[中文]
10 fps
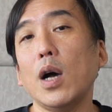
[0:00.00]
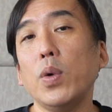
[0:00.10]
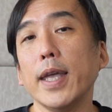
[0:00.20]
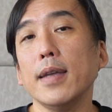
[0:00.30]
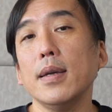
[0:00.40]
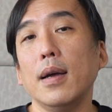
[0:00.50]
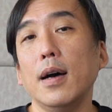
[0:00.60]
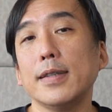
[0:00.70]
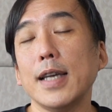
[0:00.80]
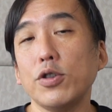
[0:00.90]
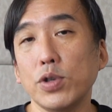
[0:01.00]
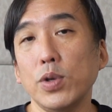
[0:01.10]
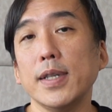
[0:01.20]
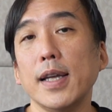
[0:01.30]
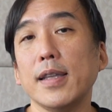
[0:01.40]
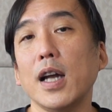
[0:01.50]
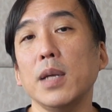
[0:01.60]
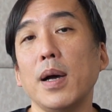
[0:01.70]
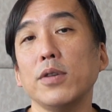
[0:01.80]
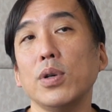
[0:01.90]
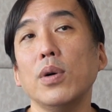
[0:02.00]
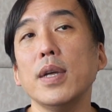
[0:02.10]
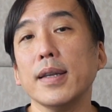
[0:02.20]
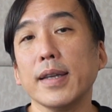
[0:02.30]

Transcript: 会啊在使用这些调理包的时候。